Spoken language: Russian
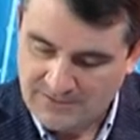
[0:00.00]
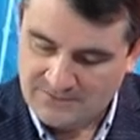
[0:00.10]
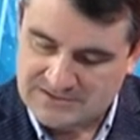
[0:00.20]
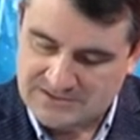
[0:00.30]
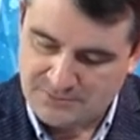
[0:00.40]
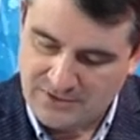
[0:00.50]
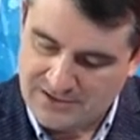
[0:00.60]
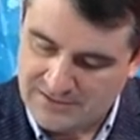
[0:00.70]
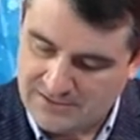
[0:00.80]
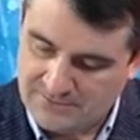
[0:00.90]
Здесь
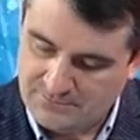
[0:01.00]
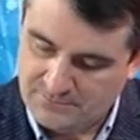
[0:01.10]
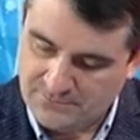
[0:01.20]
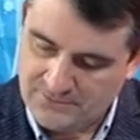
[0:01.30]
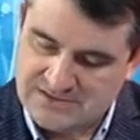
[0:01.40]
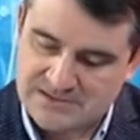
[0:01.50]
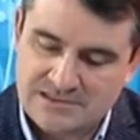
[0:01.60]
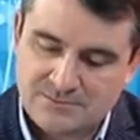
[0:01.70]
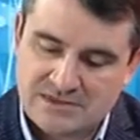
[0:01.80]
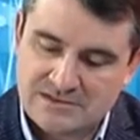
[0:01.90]
порядка
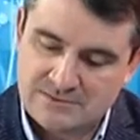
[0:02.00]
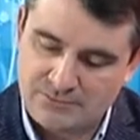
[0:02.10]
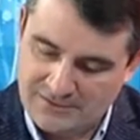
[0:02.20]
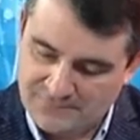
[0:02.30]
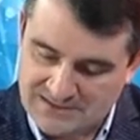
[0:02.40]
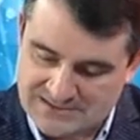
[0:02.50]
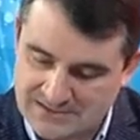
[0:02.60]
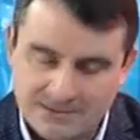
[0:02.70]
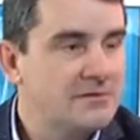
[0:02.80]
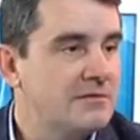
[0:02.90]
20
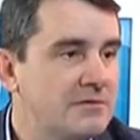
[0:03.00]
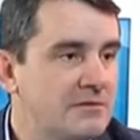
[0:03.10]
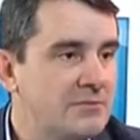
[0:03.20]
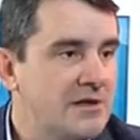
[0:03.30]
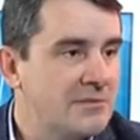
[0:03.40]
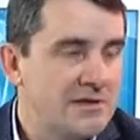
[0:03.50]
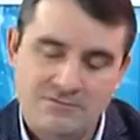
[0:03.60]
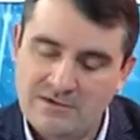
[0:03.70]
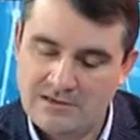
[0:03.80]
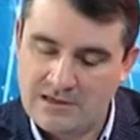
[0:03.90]
профессий,
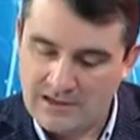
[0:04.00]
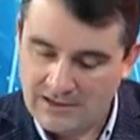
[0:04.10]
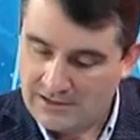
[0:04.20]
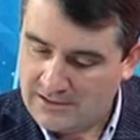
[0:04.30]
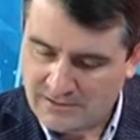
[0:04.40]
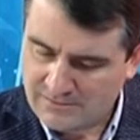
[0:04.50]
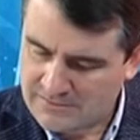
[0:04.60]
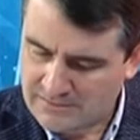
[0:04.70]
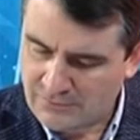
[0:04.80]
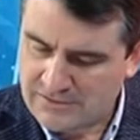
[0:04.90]
наименований.
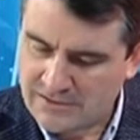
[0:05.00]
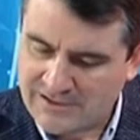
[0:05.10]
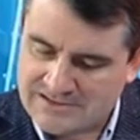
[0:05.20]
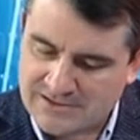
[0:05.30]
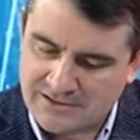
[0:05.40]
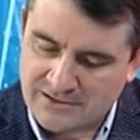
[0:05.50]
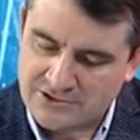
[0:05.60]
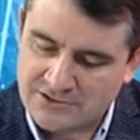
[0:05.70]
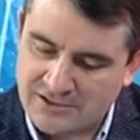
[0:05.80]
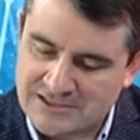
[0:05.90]
Э, довольно-таки разные, от
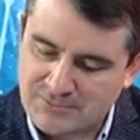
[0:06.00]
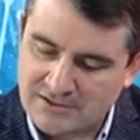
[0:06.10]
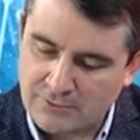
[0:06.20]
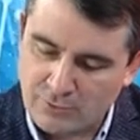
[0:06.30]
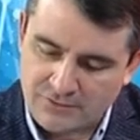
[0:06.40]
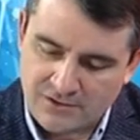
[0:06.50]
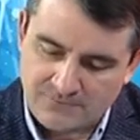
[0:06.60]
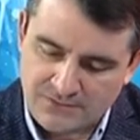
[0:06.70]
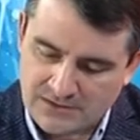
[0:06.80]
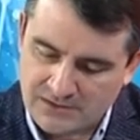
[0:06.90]
инженерка с
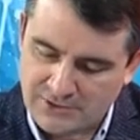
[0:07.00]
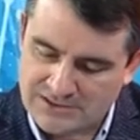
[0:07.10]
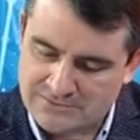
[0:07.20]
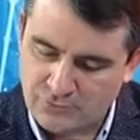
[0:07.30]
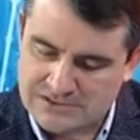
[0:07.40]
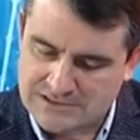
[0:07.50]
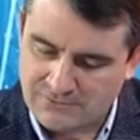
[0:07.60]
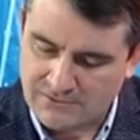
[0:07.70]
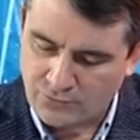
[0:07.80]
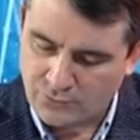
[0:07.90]
подготовки
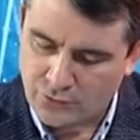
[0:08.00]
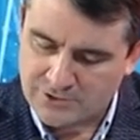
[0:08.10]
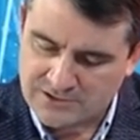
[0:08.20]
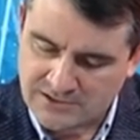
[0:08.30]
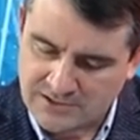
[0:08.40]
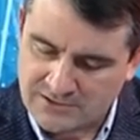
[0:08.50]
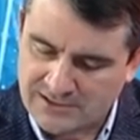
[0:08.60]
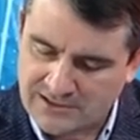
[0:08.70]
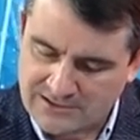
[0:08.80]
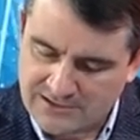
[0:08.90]
производства, уборщики,
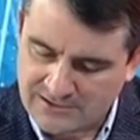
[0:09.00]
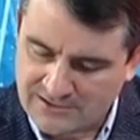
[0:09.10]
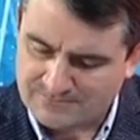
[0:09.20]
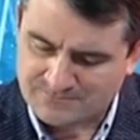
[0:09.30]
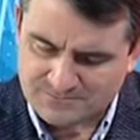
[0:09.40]
энергетики,